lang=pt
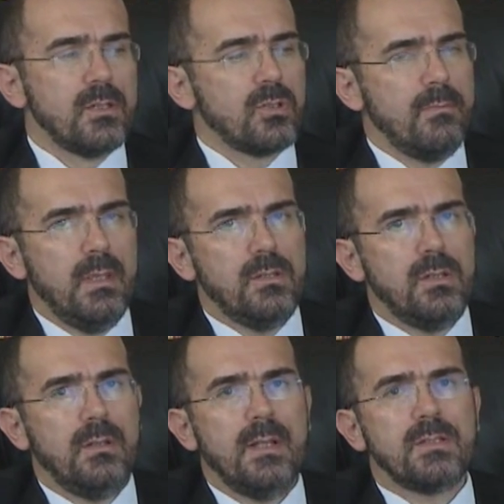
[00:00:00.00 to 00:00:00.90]

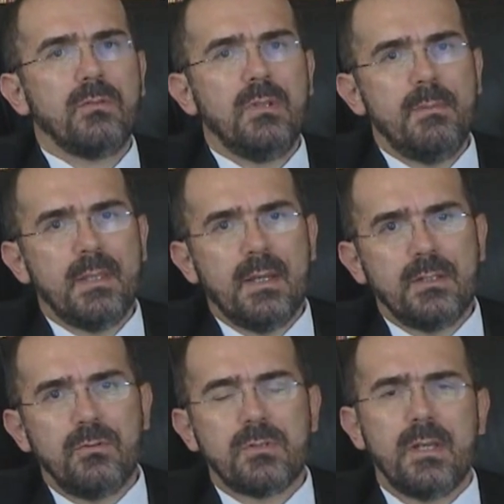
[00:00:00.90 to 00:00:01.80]
Somente na segunda
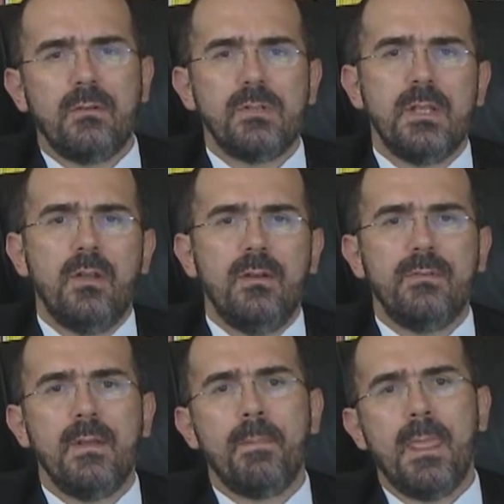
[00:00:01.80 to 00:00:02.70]
metade do século
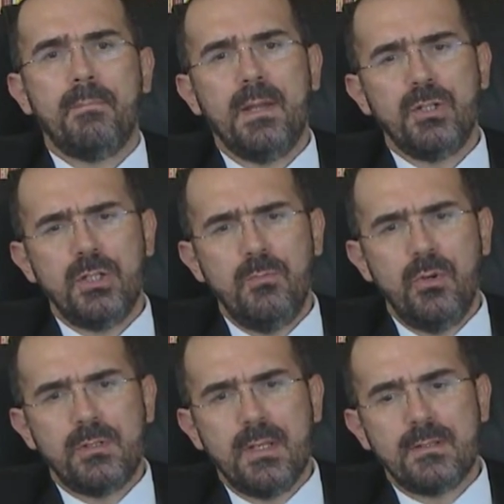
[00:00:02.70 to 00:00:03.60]
XIX, a partir de
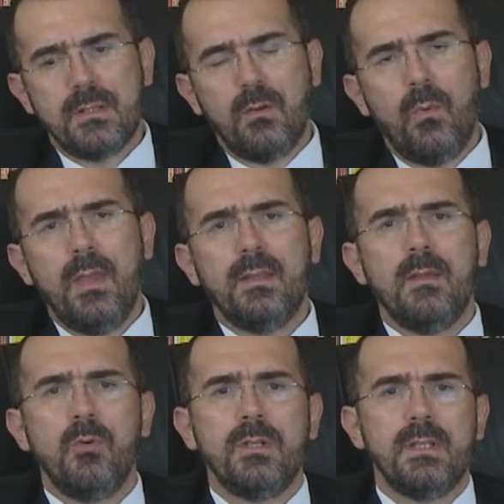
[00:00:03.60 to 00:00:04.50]

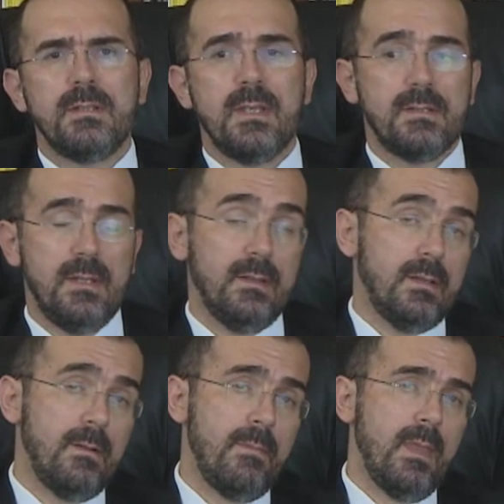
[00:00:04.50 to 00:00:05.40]
1850 e
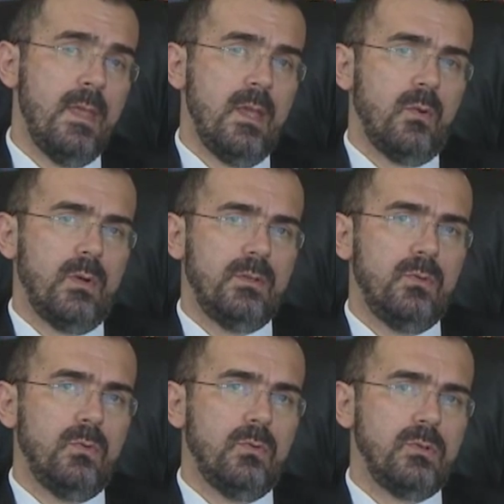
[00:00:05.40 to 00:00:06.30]
1860,
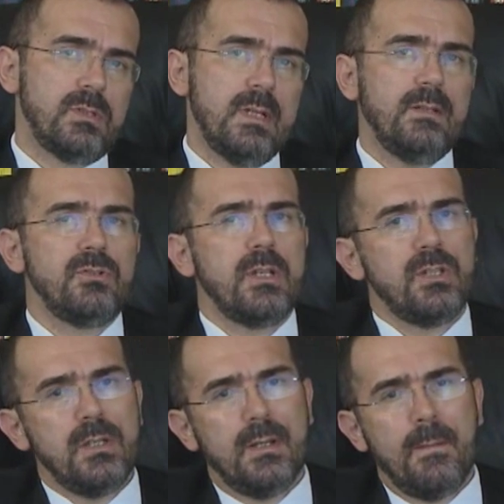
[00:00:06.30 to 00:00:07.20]
quando o Estado já
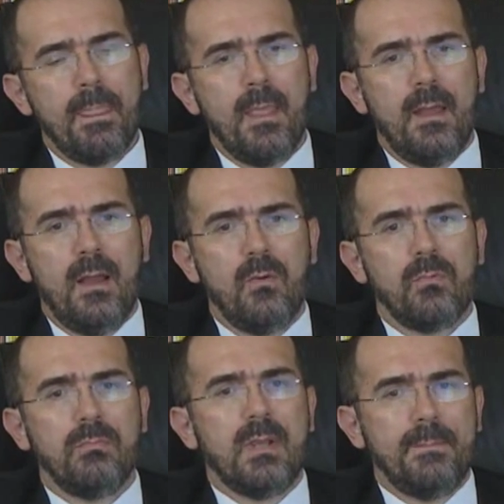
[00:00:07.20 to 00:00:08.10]
tinha
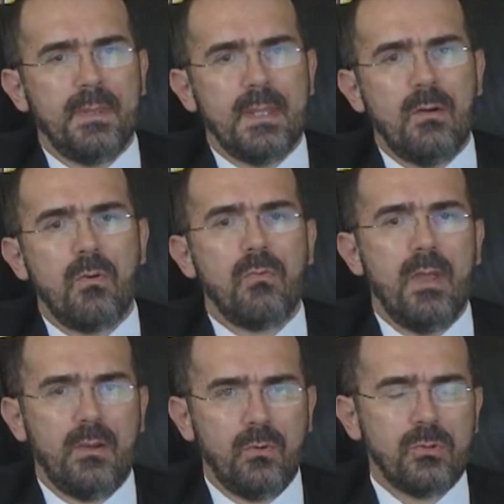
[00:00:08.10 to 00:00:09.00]
algum capital, algum
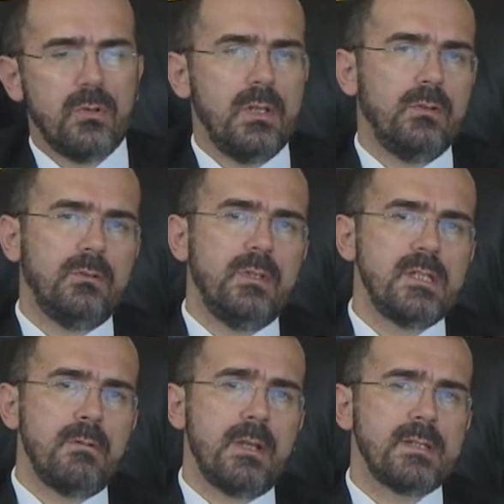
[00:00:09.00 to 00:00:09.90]
recurso oriundo
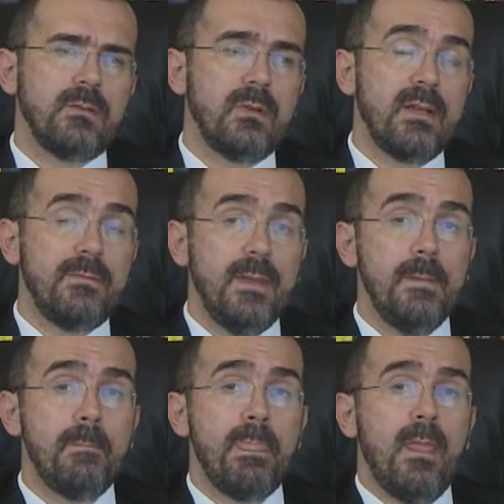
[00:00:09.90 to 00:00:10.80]
da exploração do
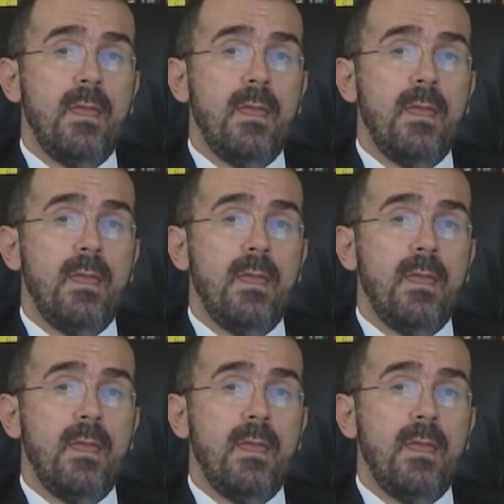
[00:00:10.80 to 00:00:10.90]
café,